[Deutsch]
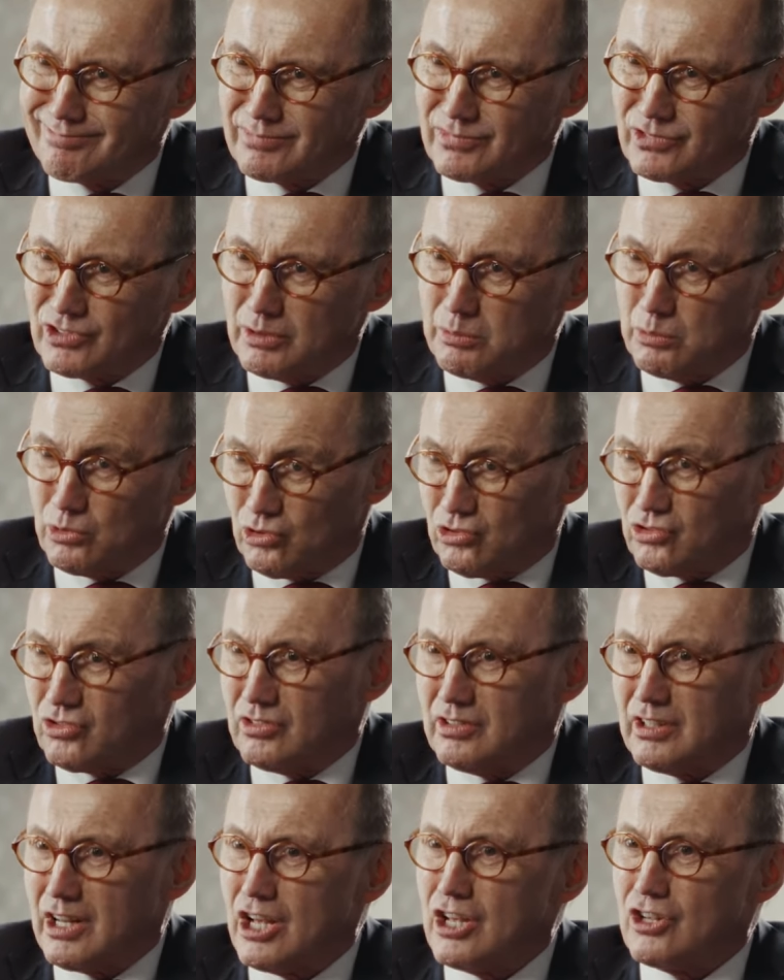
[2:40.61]
Sie
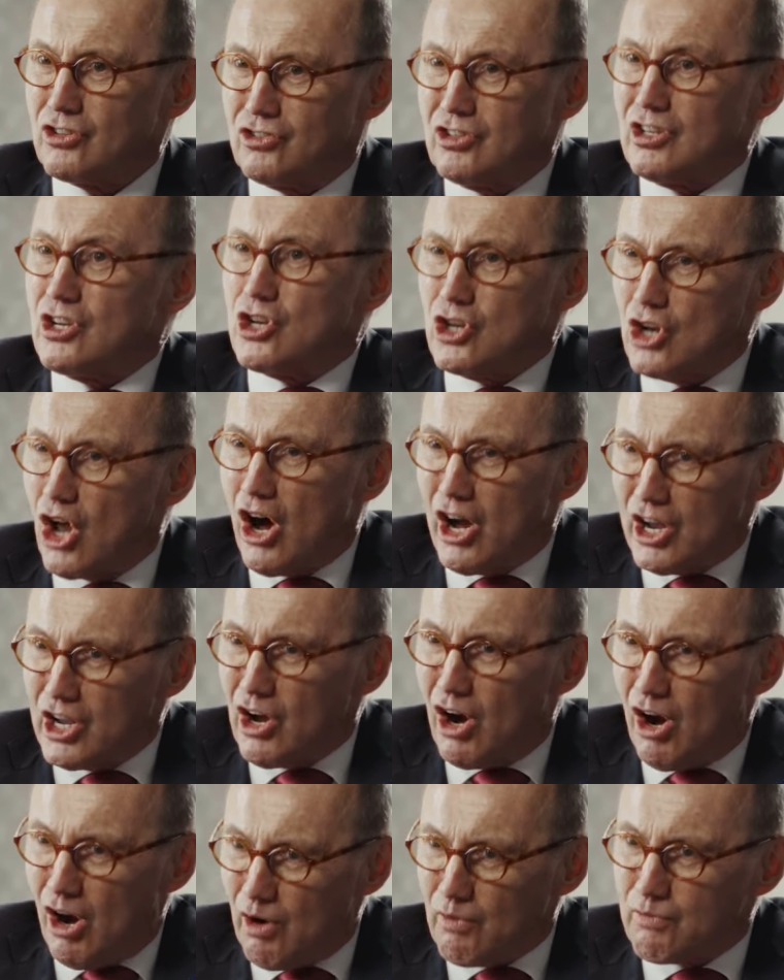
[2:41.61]
müssen sich neu
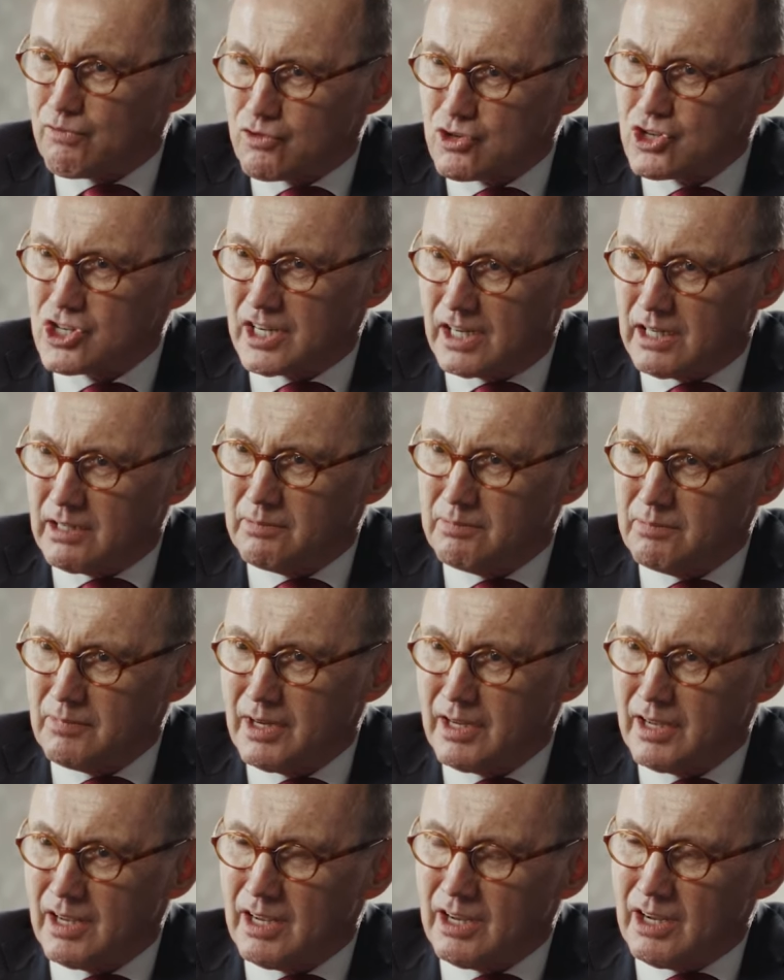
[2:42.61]
aufstellen.